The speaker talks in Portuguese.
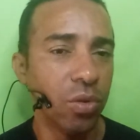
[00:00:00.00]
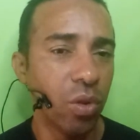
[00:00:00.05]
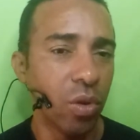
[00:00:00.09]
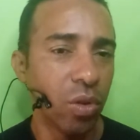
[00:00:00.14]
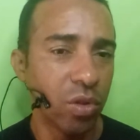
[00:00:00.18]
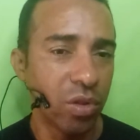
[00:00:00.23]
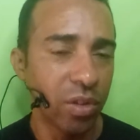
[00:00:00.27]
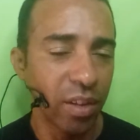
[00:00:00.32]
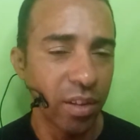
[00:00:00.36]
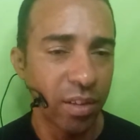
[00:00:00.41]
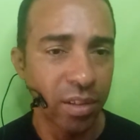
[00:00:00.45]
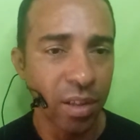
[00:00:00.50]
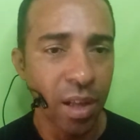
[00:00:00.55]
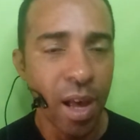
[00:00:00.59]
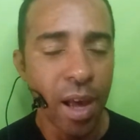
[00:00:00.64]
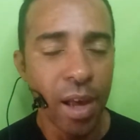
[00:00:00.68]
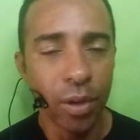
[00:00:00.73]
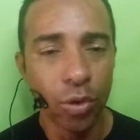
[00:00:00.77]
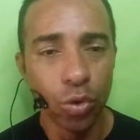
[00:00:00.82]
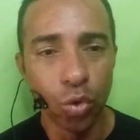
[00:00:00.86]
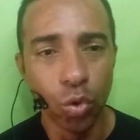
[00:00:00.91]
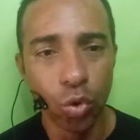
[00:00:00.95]
nossas
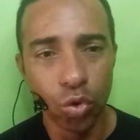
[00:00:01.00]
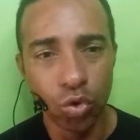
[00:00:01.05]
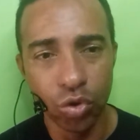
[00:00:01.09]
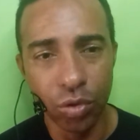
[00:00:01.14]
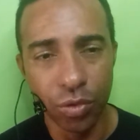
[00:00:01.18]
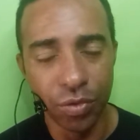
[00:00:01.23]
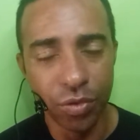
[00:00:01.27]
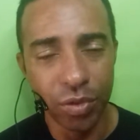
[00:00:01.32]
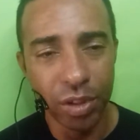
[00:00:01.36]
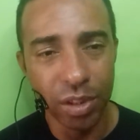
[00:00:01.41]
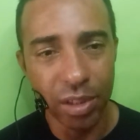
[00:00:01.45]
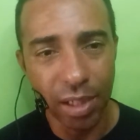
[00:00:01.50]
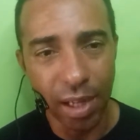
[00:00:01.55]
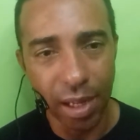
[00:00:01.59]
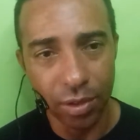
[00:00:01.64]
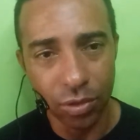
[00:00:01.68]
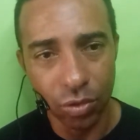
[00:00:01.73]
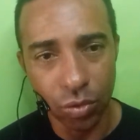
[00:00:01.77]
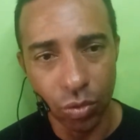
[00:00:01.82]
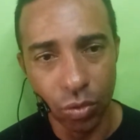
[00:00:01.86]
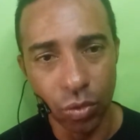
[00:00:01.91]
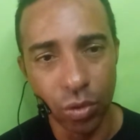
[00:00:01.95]

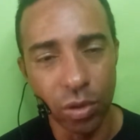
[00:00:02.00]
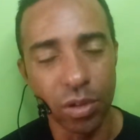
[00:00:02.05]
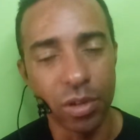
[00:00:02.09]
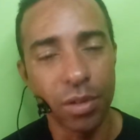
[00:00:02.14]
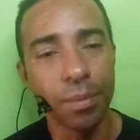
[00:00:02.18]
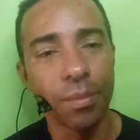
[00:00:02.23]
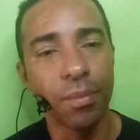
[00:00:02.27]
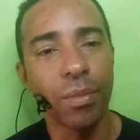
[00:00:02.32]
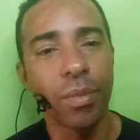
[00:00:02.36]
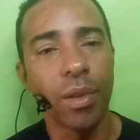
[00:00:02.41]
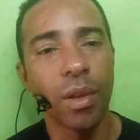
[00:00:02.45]
notificações.